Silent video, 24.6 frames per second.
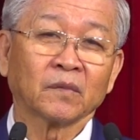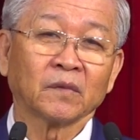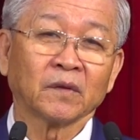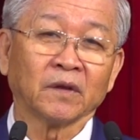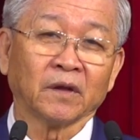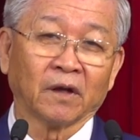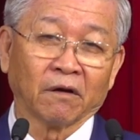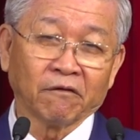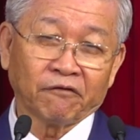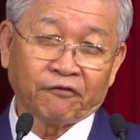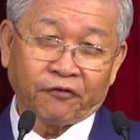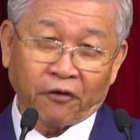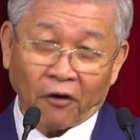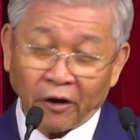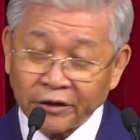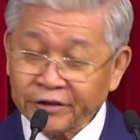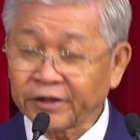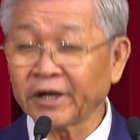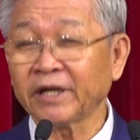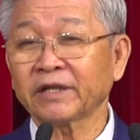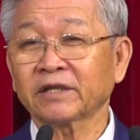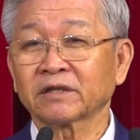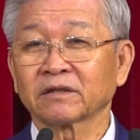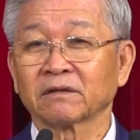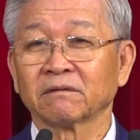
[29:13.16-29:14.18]
những
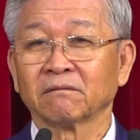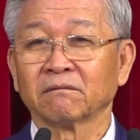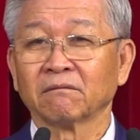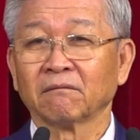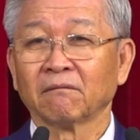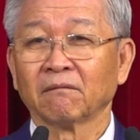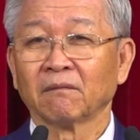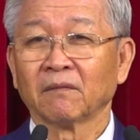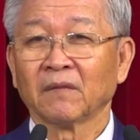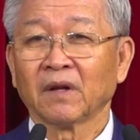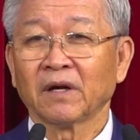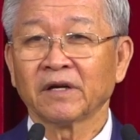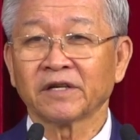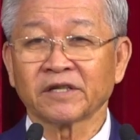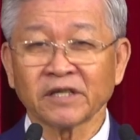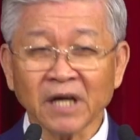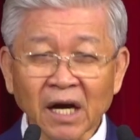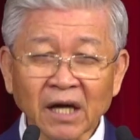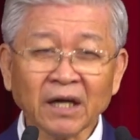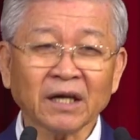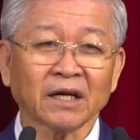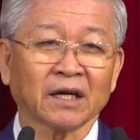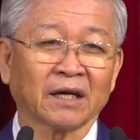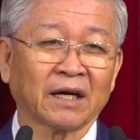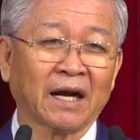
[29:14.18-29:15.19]
fortress rất
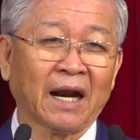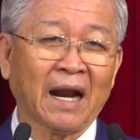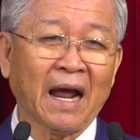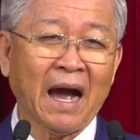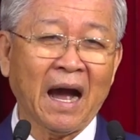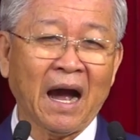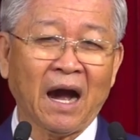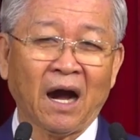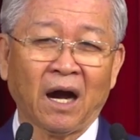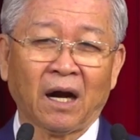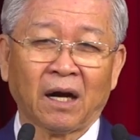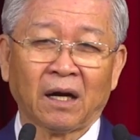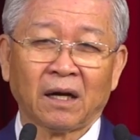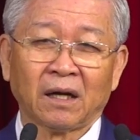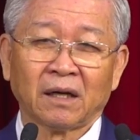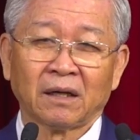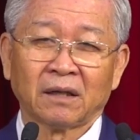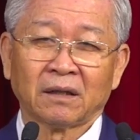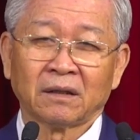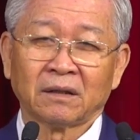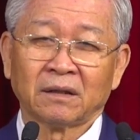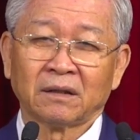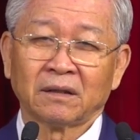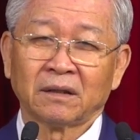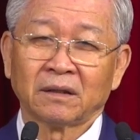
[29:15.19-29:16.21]
là
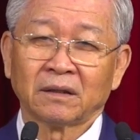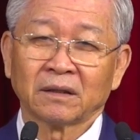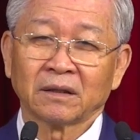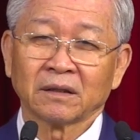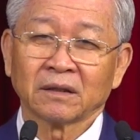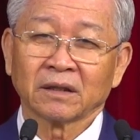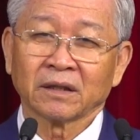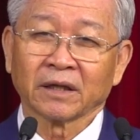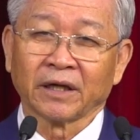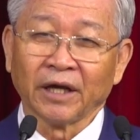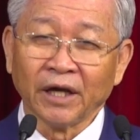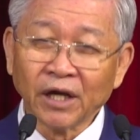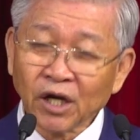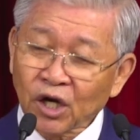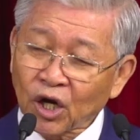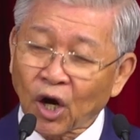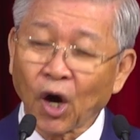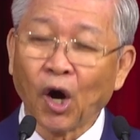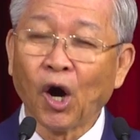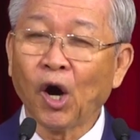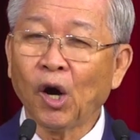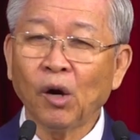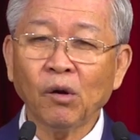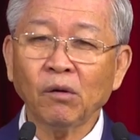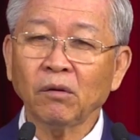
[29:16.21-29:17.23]
kiên
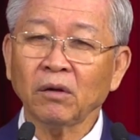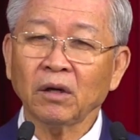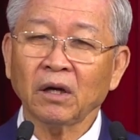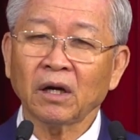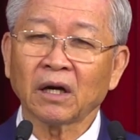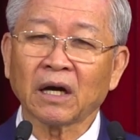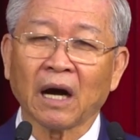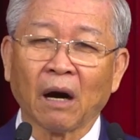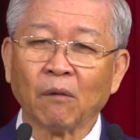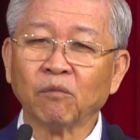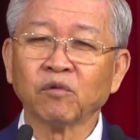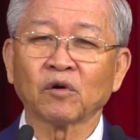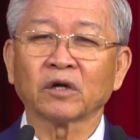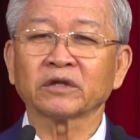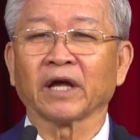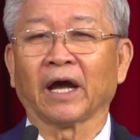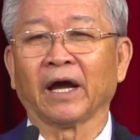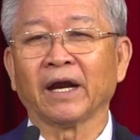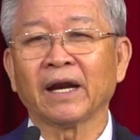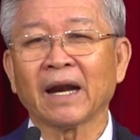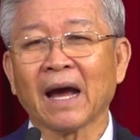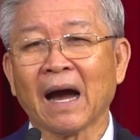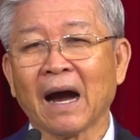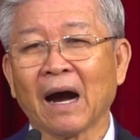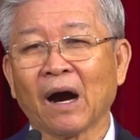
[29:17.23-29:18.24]
cố, không có
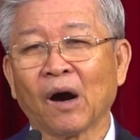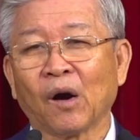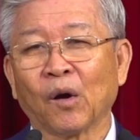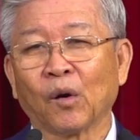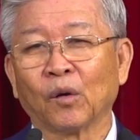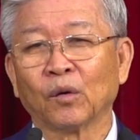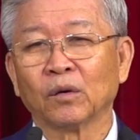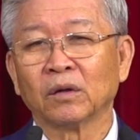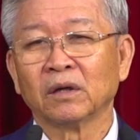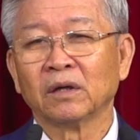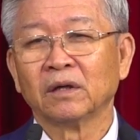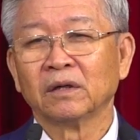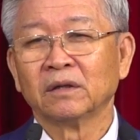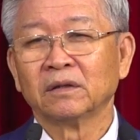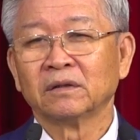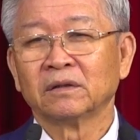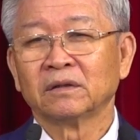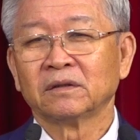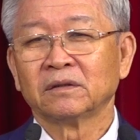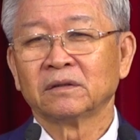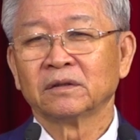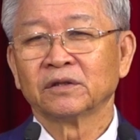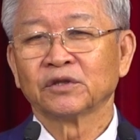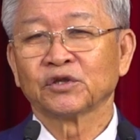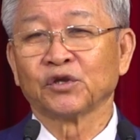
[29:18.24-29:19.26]
thể nào
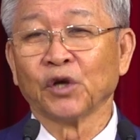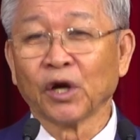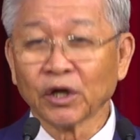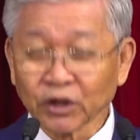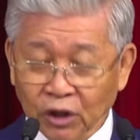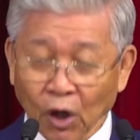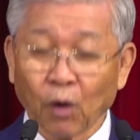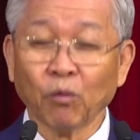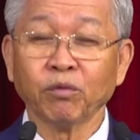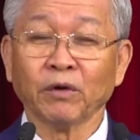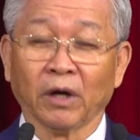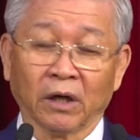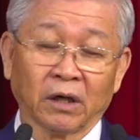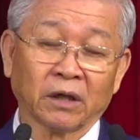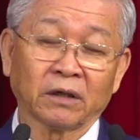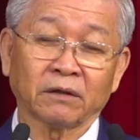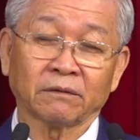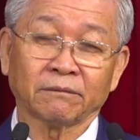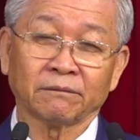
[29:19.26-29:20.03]
xuyên thủng được.